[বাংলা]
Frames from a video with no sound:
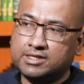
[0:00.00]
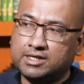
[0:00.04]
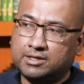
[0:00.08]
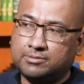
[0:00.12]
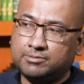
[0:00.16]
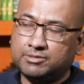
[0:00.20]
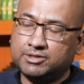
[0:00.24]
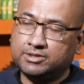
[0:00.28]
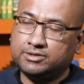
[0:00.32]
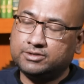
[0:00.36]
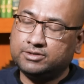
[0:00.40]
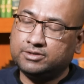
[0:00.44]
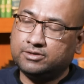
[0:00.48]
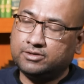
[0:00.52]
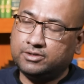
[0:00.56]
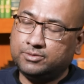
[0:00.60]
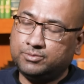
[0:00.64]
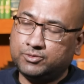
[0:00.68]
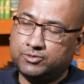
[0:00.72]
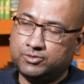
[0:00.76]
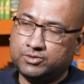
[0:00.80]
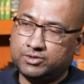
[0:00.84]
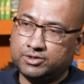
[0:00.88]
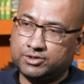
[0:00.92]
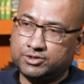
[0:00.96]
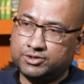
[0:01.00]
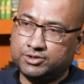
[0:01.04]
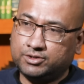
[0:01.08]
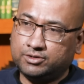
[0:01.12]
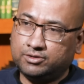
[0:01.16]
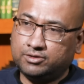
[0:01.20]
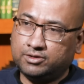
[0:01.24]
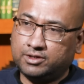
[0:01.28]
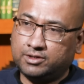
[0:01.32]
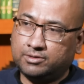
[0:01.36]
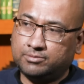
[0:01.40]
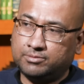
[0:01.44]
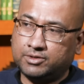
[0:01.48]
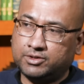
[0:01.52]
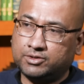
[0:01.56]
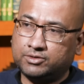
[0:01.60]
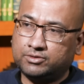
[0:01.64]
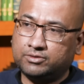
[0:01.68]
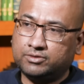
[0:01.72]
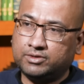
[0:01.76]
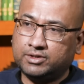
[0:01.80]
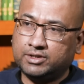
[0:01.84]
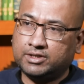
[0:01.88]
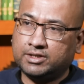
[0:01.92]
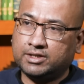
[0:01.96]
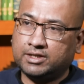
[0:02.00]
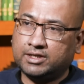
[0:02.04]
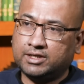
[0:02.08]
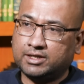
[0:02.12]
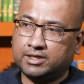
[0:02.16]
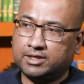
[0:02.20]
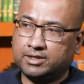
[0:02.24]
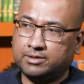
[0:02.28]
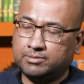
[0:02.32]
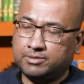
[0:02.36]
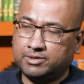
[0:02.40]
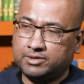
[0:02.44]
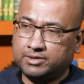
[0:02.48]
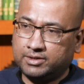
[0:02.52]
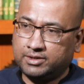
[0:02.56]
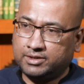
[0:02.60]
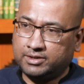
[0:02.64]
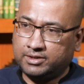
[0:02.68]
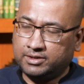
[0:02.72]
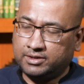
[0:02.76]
আমাদের যে রিপোর্টটা ছিল আমরা তো এটা একেবারে